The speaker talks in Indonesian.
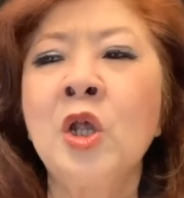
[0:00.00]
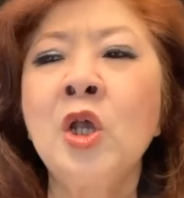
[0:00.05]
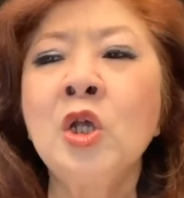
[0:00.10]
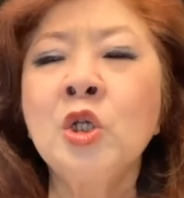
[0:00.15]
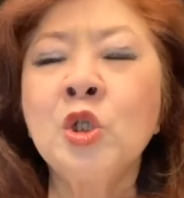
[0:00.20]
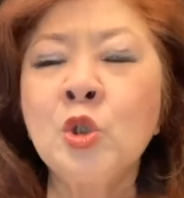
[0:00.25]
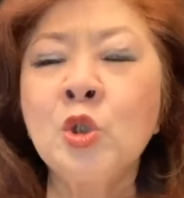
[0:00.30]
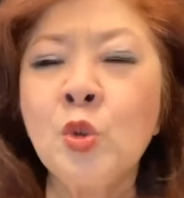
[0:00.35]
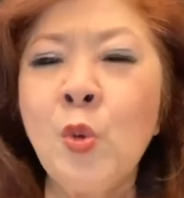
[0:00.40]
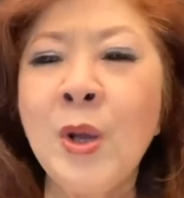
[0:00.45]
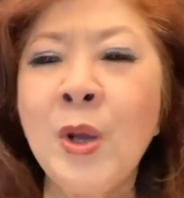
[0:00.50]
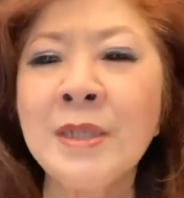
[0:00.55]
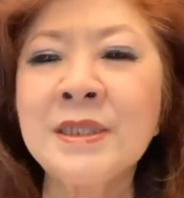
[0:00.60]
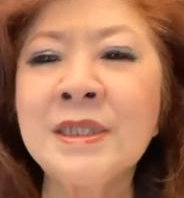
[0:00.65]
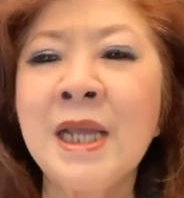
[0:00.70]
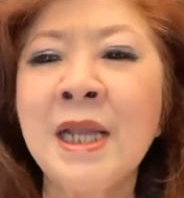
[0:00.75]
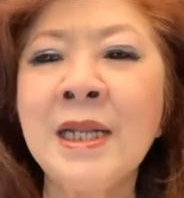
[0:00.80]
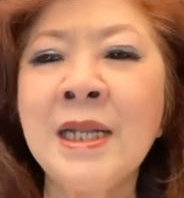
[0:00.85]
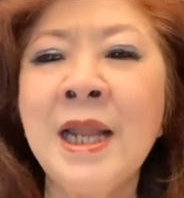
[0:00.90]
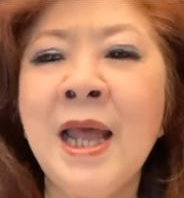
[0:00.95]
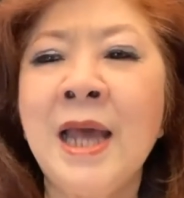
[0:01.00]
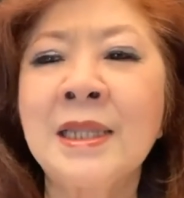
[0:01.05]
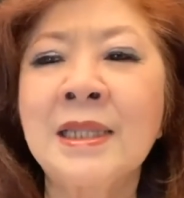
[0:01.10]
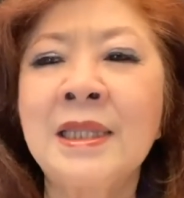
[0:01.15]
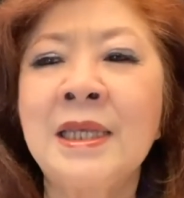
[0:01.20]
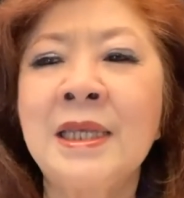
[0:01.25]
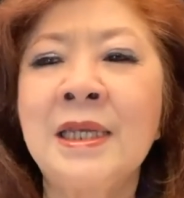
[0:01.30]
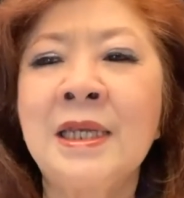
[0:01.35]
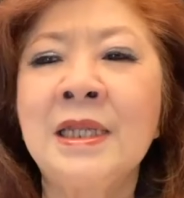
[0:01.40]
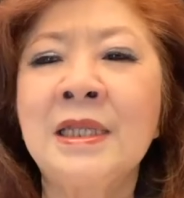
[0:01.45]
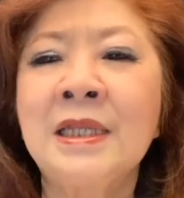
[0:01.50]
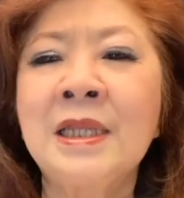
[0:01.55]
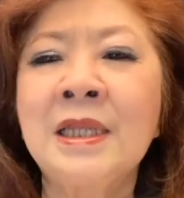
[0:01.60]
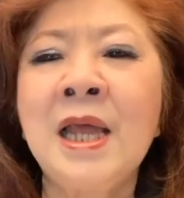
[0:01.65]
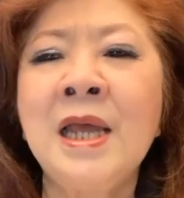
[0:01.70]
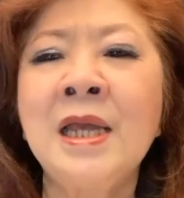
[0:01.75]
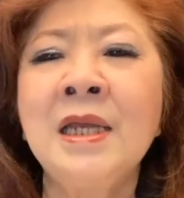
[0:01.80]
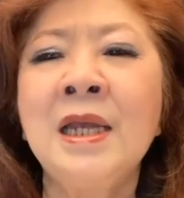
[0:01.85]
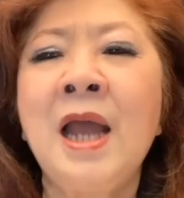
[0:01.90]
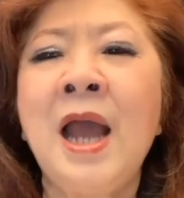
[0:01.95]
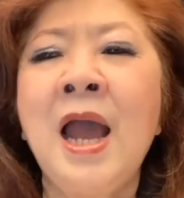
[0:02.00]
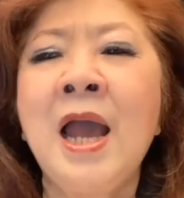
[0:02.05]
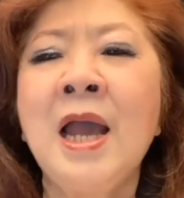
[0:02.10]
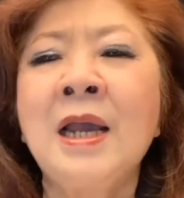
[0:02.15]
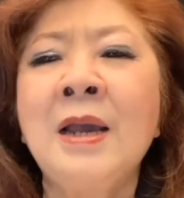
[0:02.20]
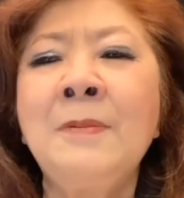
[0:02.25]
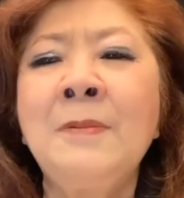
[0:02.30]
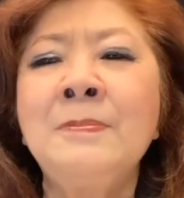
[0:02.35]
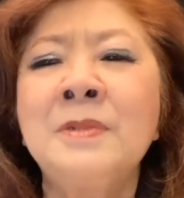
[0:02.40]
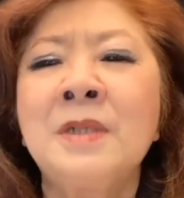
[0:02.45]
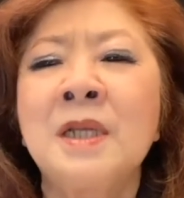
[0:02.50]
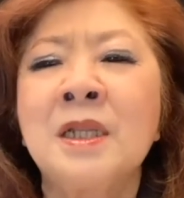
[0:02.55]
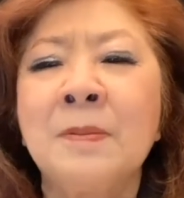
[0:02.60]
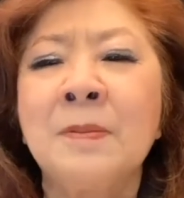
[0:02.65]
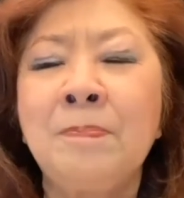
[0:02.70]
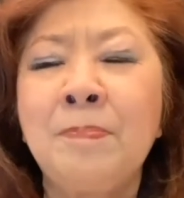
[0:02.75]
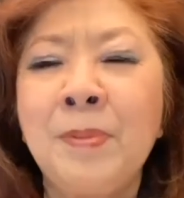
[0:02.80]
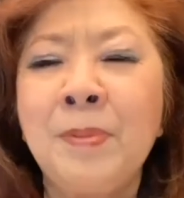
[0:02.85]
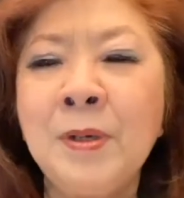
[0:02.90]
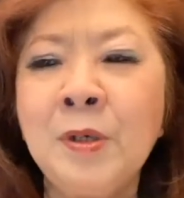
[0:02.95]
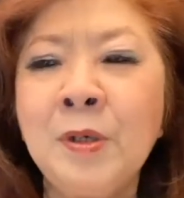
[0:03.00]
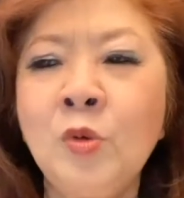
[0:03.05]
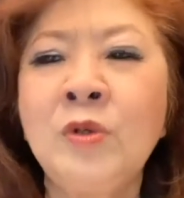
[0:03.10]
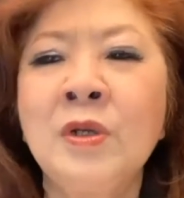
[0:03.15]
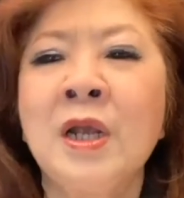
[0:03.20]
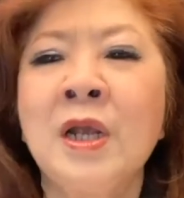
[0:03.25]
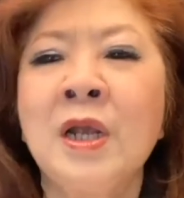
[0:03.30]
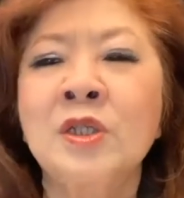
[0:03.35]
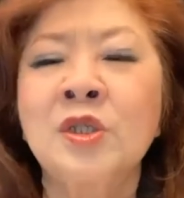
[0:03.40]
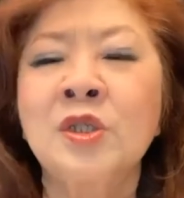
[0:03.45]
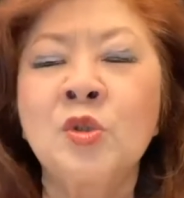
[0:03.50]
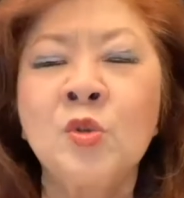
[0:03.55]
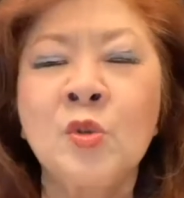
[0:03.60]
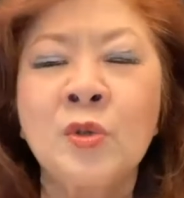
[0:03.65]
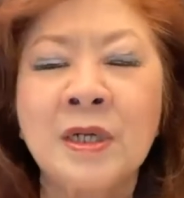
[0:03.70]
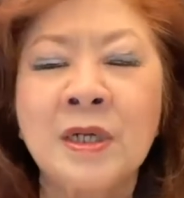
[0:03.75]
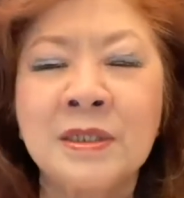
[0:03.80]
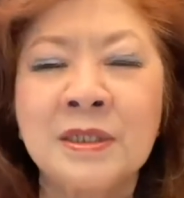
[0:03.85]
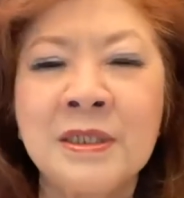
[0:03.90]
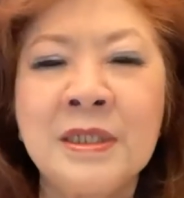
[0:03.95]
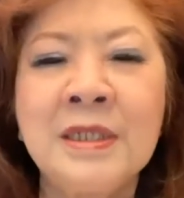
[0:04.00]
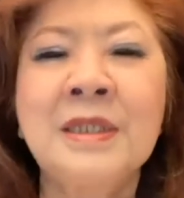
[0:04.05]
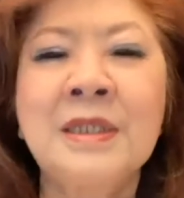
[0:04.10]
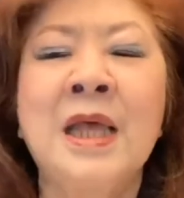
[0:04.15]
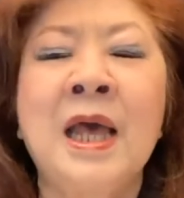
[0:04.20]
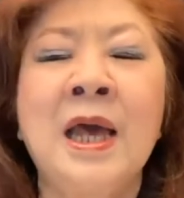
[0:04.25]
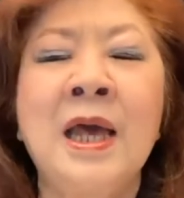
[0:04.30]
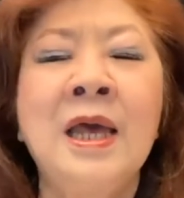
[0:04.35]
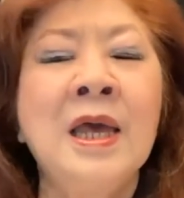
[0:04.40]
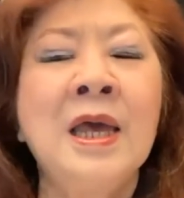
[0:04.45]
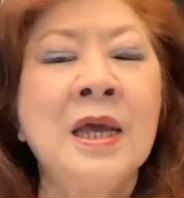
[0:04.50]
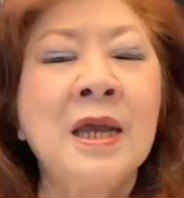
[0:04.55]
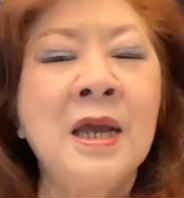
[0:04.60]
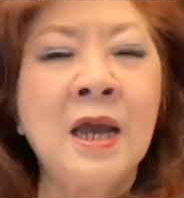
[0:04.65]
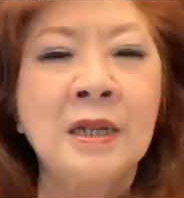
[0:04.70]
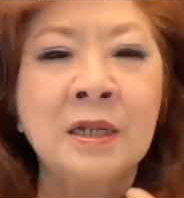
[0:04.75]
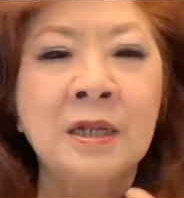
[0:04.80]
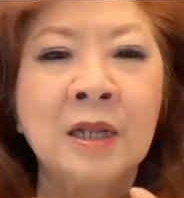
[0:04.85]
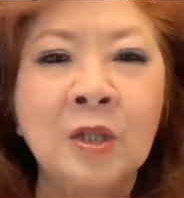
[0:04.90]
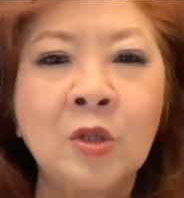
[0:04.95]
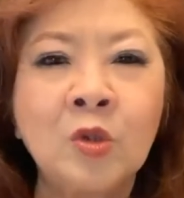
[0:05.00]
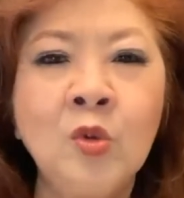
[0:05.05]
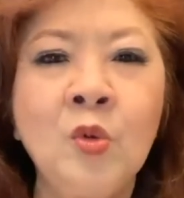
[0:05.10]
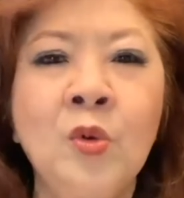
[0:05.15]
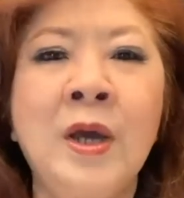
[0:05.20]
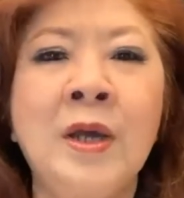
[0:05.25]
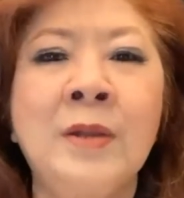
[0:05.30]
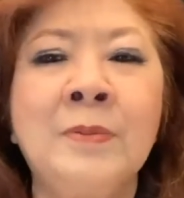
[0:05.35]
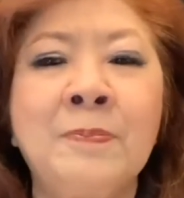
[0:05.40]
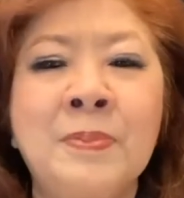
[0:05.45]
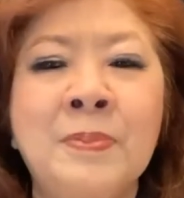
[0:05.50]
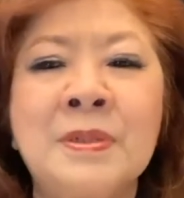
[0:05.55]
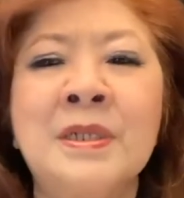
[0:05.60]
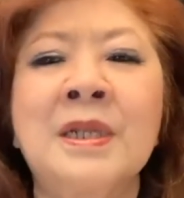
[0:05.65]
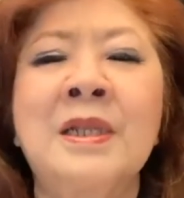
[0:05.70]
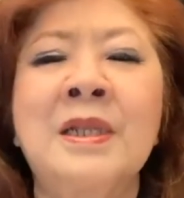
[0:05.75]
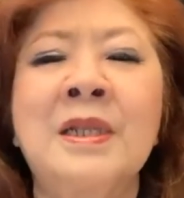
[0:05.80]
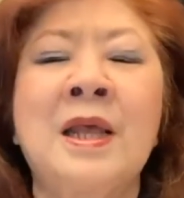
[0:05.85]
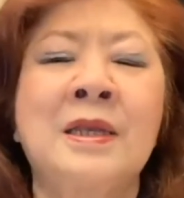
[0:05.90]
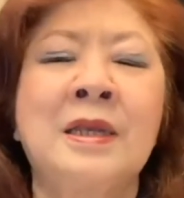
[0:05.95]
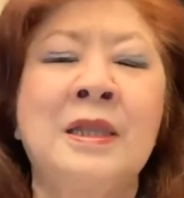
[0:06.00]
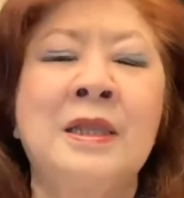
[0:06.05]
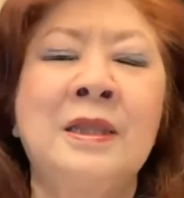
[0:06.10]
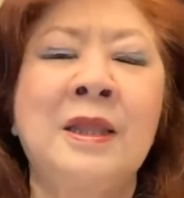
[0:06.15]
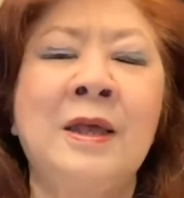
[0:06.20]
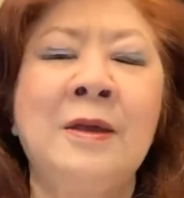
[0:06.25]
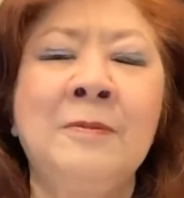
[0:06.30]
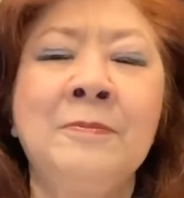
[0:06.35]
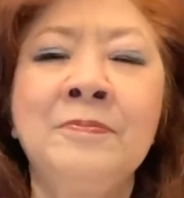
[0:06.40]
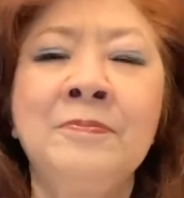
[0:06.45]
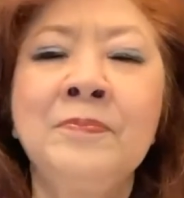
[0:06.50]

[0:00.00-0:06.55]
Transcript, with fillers: suasana hati kita akan menjadi penuh dengan sukacita karena Tuhan beserta kita.